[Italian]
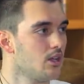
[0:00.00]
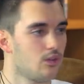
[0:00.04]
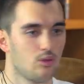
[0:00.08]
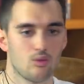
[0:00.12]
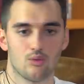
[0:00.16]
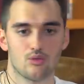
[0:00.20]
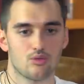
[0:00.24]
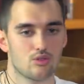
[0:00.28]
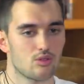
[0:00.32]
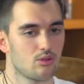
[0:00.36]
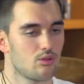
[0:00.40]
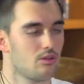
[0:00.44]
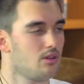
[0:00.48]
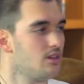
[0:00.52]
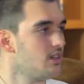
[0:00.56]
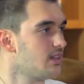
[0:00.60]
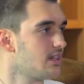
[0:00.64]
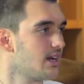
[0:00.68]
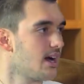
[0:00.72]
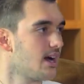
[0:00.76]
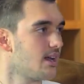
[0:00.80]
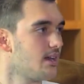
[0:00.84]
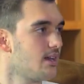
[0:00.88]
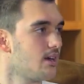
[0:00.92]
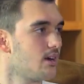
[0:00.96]
non sono in
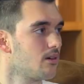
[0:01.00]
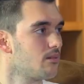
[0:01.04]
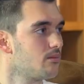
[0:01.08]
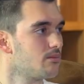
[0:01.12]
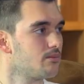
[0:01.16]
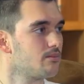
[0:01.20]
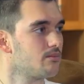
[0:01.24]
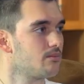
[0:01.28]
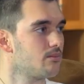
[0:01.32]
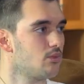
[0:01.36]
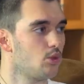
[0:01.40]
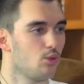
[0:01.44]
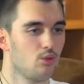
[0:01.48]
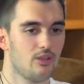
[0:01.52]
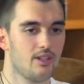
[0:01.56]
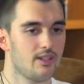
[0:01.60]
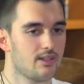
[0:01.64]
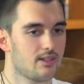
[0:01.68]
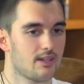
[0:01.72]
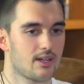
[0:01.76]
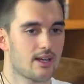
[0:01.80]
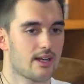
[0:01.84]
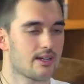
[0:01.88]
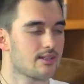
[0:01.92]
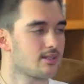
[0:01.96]
Italia non gli
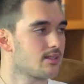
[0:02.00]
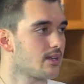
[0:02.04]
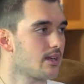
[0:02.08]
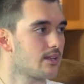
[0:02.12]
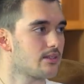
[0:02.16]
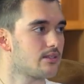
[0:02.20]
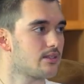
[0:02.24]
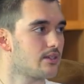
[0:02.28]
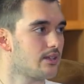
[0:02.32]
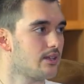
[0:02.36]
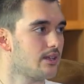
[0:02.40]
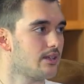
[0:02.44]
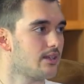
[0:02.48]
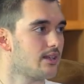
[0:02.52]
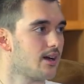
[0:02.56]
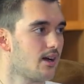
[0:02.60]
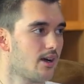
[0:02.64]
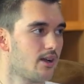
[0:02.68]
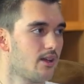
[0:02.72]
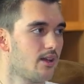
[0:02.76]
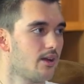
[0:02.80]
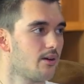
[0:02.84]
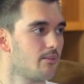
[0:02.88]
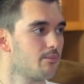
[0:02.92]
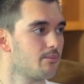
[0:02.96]
interessa essere in
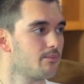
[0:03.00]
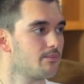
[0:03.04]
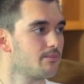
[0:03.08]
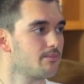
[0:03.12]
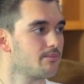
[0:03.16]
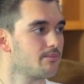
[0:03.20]
Italia.